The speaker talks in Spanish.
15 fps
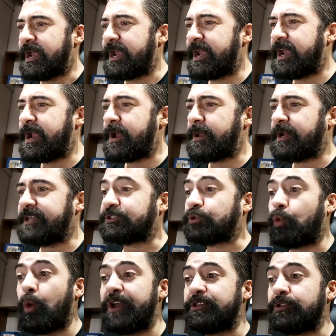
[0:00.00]
Eh, les
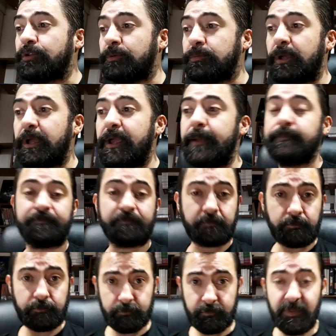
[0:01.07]
cuento, eh,
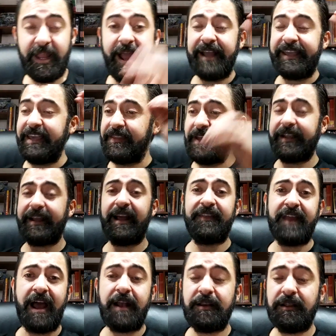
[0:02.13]
aquí en el
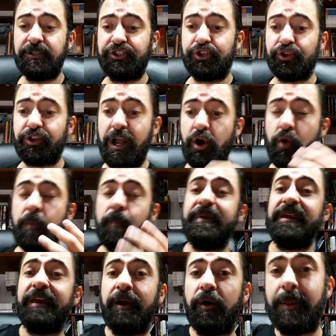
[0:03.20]
canal yo tengo un
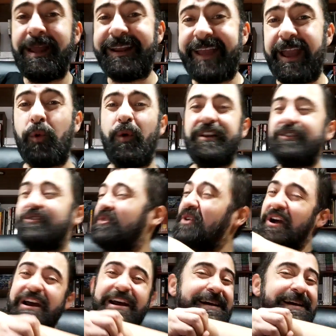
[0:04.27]
video en el que cuento